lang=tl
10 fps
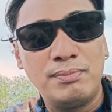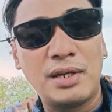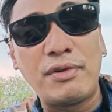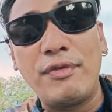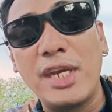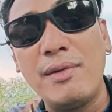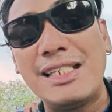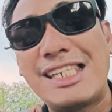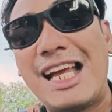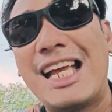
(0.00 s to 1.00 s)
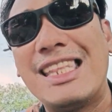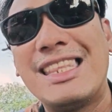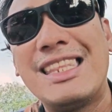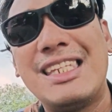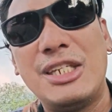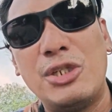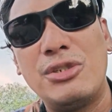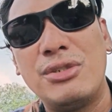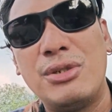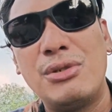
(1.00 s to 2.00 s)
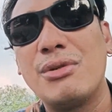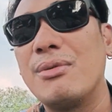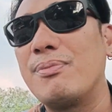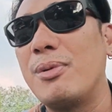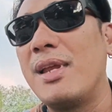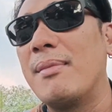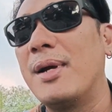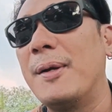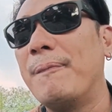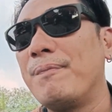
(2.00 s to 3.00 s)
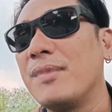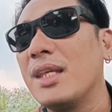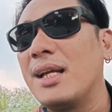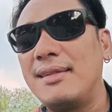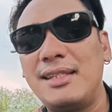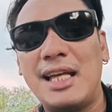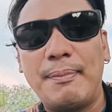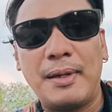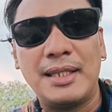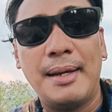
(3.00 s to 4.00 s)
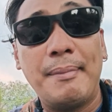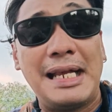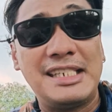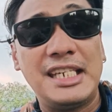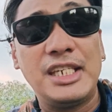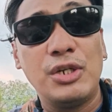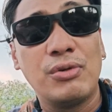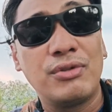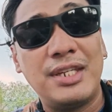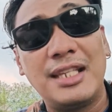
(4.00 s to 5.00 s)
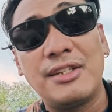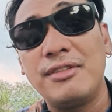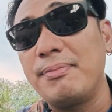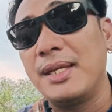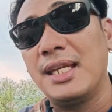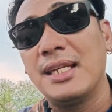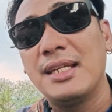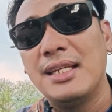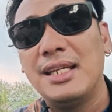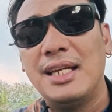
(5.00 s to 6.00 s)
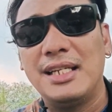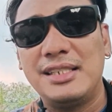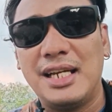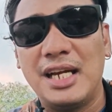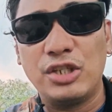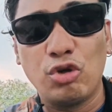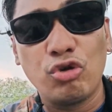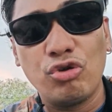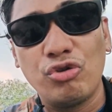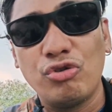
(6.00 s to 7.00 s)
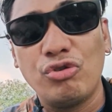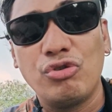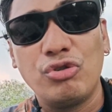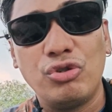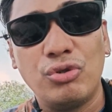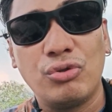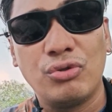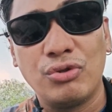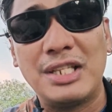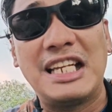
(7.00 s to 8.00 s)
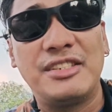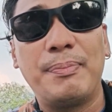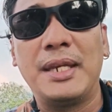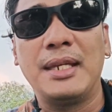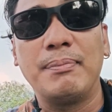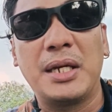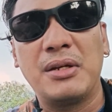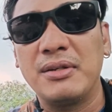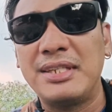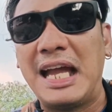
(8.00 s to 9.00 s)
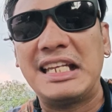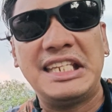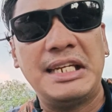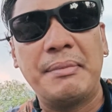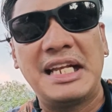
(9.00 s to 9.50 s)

nag-free wheel siya agad. Yun, yun yung problema. Kasi dapat nga matching yung center spring at saka yung yung clutch spring. Pero sa akin hindi na